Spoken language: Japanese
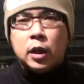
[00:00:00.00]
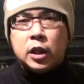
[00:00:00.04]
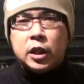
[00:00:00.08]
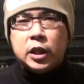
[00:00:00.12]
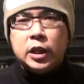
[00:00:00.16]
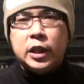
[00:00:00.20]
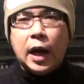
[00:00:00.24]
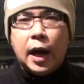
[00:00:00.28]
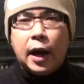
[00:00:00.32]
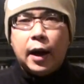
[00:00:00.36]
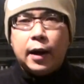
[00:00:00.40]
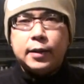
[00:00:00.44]

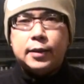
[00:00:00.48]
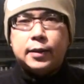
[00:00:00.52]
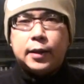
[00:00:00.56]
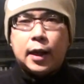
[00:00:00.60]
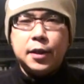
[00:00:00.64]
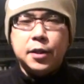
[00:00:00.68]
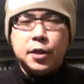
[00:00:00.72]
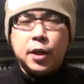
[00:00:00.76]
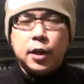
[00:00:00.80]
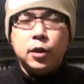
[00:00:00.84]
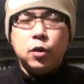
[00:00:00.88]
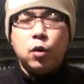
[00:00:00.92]
いや
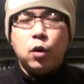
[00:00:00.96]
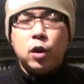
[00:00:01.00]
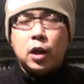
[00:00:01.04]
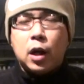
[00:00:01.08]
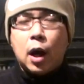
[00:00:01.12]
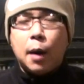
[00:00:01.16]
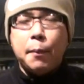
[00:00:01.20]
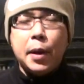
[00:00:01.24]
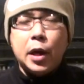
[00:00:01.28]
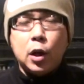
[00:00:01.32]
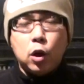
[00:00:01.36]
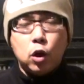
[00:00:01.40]
最前より
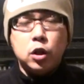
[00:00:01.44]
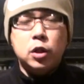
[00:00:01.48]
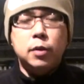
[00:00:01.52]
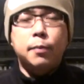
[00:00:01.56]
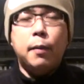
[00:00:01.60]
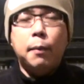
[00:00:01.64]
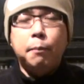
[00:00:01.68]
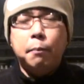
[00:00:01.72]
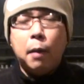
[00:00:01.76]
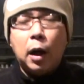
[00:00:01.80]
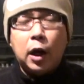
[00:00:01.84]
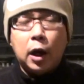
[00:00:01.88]
亀の自
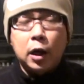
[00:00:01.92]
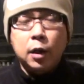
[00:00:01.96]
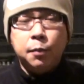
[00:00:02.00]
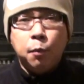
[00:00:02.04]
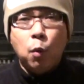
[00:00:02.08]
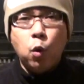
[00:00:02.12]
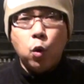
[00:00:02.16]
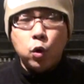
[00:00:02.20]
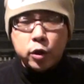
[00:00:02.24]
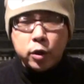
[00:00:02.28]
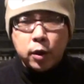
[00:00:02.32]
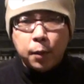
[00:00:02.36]
慢ばかり
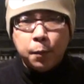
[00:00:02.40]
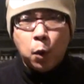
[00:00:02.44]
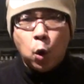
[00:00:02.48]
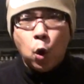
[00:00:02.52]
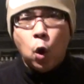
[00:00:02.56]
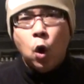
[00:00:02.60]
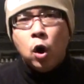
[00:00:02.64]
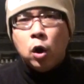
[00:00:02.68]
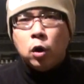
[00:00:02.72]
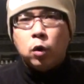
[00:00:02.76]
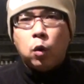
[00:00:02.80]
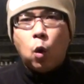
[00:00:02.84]
申して
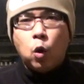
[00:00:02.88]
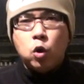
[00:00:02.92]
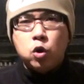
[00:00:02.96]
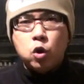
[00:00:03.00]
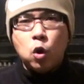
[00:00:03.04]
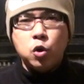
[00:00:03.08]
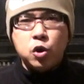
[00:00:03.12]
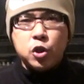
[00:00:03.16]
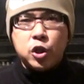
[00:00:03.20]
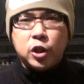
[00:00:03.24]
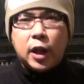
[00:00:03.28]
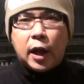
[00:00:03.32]
も、ご
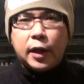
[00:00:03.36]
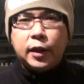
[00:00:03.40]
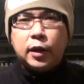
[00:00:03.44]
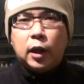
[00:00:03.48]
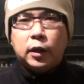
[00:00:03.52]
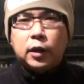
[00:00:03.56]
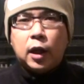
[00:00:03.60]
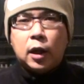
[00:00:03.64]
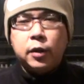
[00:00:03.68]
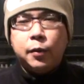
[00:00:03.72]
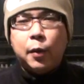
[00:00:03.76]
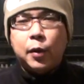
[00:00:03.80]
存じない
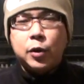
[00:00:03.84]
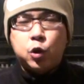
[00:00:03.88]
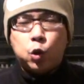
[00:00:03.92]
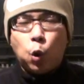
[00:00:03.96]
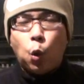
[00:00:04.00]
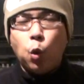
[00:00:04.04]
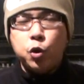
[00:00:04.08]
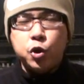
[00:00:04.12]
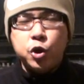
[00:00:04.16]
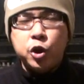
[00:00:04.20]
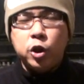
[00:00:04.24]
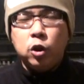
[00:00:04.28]
方には
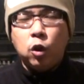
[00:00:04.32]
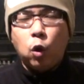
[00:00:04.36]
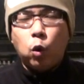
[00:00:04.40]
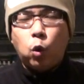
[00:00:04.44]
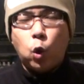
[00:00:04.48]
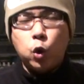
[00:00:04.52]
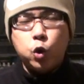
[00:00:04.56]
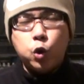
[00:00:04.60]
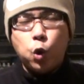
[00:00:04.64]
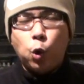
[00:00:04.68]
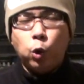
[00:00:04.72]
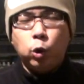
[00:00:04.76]
昇進の
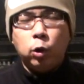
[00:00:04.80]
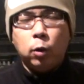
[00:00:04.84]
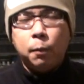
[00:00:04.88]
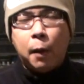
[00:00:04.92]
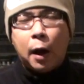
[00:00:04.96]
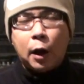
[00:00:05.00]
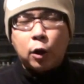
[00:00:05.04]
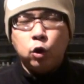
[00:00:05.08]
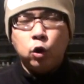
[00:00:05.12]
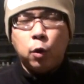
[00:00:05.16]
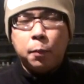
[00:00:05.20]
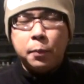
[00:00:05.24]
故障の
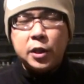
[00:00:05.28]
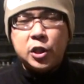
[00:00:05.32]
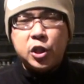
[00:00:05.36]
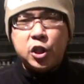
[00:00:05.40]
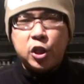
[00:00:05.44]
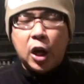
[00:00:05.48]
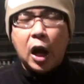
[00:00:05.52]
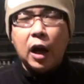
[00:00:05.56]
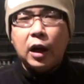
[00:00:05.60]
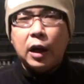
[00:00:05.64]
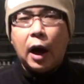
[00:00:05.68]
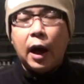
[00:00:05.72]
丸のみ
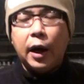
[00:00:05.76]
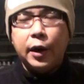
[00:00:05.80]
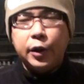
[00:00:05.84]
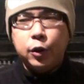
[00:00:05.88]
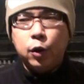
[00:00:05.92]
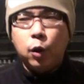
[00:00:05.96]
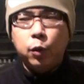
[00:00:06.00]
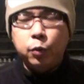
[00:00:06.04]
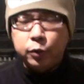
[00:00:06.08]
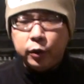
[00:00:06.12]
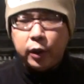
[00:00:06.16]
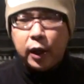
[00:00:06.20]
白川
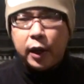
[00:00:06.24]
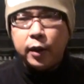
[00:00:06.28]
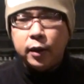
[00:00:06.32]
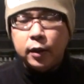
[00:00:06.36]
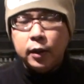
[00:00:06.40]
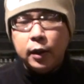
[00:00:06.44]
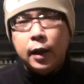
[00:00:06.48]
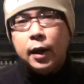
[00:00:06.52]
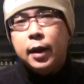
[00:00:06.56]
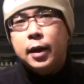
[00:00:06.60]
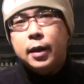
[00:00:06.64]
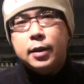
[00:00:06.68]
よ船。
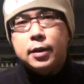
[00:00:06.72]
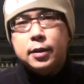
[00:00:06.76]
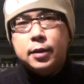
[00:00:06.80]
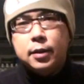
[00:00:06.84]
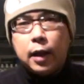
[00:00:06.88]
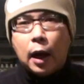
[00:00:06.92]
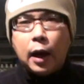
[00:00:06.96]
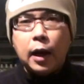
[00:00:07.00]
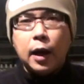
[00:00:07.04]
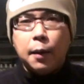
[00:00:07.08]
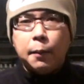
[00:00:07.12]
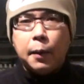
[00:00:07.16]

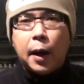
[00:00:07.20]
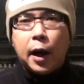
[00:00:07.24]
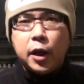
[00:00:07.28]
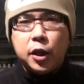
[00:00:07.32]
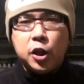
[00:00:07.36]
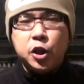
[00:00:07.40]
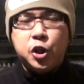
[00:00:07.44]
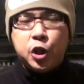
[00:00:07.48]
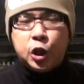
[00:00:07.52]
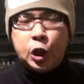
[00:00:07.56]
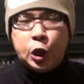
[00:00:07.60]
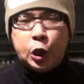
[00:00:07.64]
さらば
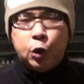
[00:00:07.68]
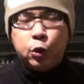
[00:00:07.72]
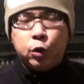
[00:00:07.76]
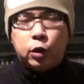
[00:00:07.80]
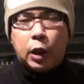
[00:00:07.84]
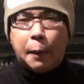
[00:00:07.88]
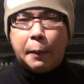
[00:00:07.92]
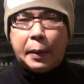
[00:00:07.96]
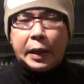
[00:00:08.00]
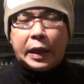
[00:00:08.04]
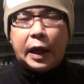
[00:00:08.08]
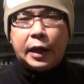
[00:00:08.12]
一流
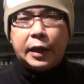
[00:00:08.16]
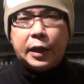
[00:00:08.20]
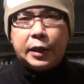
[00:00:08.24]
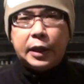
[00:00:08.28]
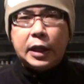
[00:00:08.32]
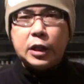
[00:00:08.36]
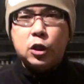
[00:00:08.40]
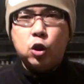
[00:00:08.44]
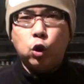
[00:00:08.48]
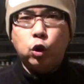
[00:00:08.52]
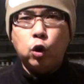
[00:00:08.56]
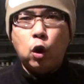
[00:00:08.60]
食べかけ
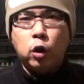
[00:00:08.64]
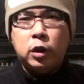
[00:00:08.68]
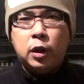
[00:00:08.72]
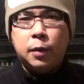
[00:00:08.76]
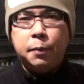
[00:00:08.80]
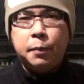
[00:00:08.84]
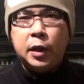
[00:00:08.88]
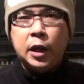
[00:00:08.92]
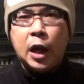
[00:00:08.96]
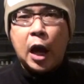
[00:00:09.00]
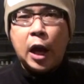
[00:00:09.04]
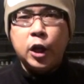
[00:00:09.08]
てその
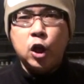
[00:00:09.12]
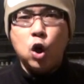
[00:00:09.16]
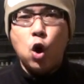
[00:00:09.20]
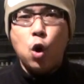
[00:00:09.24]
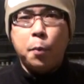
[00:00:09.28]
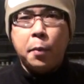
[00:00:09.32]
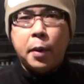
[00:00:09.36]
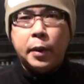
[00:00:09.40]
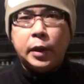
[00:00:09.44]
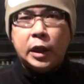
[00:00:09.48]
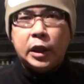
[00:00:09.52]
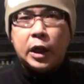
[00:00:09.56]
君合いを
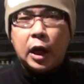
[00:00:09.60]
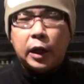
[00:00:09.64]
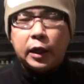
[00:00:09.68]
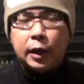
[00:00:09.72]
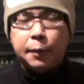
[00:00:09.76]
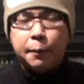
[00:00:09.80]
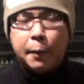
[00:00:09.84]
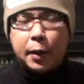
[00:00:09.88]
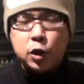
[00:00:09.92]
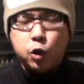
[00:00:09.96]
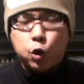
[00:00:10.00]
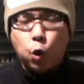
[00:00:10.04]
お目にか
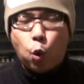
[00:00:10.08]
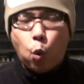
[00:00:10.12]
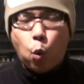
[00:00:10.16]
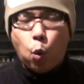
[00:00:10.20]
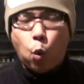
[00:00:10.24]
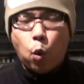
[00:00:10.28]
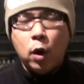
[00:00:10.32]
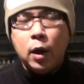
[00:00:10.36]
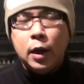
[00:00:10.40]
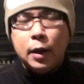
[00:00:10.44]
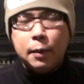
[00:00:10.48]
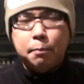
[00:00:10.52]
けましょう。
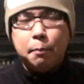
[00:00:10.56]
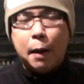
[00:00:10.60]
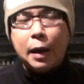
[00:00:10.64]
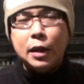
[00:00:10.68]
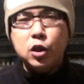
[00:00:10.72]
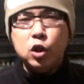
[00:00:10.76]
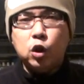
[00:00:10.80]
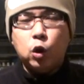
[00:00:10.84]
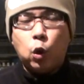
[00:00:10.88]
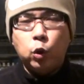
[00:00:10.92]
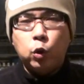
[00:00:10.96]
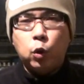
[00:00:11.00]
ま
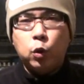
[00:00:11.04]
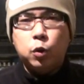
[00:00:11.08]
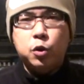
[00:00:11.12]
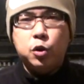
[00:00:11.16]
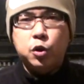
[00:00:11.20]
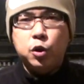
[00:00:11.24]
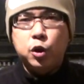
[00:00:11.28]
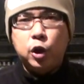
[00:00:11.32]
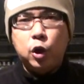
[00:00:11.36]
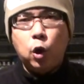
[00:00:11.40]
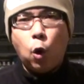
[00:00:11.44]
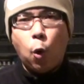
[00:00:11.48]
ずこの
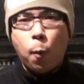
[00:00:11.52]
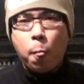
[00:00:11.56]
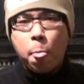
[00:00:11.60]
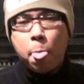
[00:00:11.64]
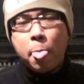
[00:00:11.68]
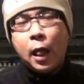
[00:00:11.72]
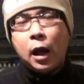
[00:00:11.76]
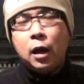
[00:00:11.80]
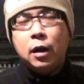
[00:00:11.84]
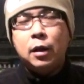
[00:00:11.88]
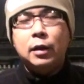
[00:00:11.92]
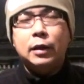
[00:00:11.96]
薬を、
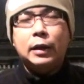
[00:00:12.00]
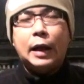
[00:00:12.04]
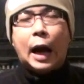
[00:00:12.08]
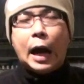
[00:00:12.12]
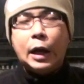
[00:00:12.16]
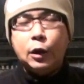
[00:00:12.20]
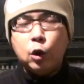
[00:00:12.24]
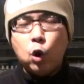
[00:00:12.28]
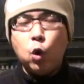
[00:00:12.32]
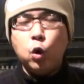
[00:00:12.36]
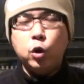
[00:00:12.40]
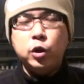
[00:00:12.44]

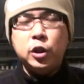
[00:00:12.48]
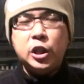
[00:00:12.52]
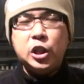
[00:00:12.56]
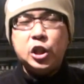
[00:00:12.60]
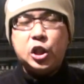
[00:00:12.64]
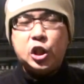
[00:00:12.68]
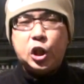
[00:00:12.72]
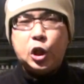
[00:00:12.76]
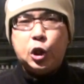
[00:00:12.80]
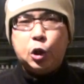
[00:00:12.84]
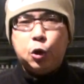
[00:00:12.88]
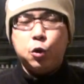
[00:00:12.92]
かように
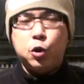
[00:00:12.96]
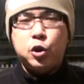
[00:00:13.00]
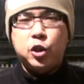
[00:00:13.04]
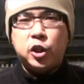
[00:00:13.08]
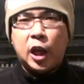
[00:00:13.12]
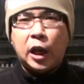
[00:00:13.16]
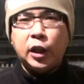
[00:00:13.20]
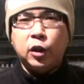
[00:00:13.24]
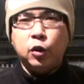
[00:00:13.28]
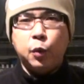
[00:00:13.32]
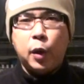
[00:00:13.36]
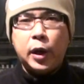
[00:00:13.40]
一流
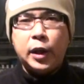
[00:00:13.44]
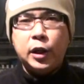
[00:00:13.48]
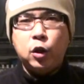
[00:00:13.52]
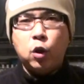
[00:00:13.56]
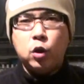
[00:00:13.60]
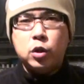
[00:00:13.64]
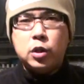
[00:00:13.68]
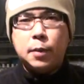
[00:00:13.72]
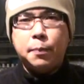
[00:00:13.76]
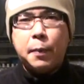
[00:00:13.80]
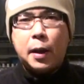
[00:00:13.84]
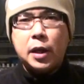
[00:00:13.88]
下の上に
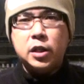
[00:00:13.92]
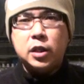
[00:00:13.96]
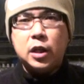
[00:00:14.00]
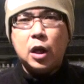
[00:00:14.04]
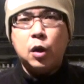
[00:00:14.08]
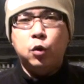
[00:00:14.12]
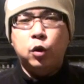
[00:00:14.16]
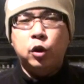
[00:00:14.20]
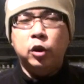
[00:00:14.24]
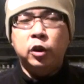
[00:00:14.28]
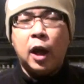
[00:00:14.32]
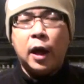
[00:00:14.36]
乗せまし
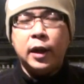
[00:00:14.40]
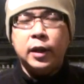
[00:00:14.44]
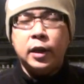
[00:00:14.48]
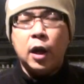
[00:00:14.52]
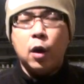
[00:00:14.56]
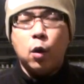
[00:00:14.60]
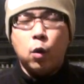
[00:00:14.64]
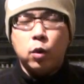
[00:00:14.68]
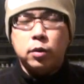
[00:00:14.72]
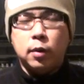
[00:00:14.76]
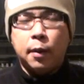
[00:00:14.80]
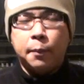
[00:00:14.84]
て腹内
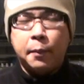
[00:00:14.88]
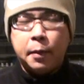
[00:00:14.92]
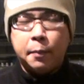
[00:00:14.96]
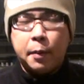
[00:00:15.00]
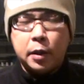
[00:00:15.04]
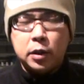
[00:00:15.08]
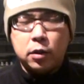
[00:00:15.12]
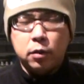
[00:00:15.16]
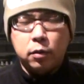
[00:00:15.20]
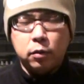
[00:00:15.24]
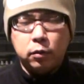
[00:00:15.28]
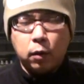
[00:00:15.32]
へ納め
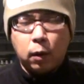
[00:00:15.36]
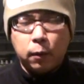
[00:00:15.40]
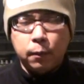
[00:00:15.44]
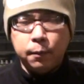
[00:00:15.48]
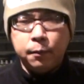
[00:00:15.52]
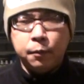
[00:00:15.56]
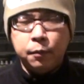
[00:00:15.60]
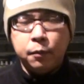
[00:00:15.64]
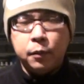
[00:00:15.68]
ますると。